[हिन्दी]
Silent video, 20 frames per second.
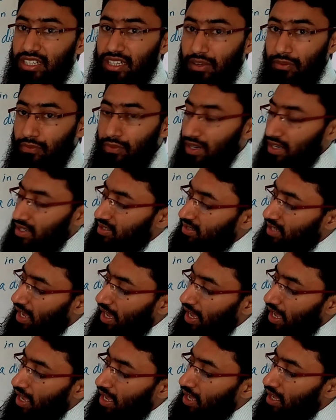डिफरेंस
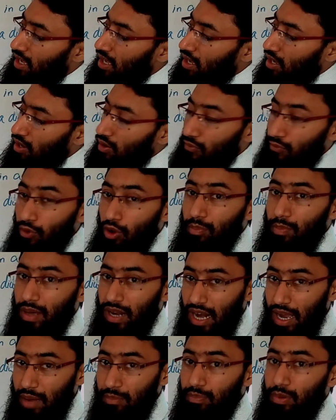है वो
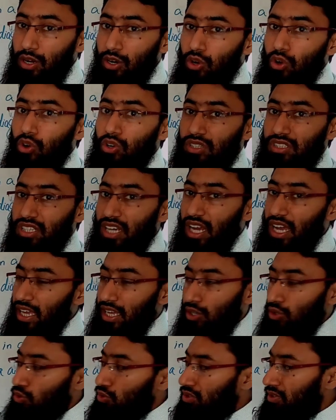बराबर हो जाए
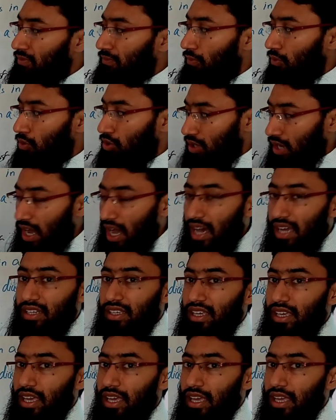उस फोटान
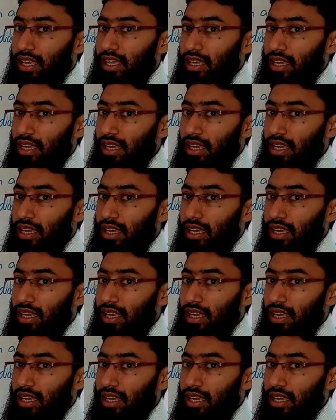के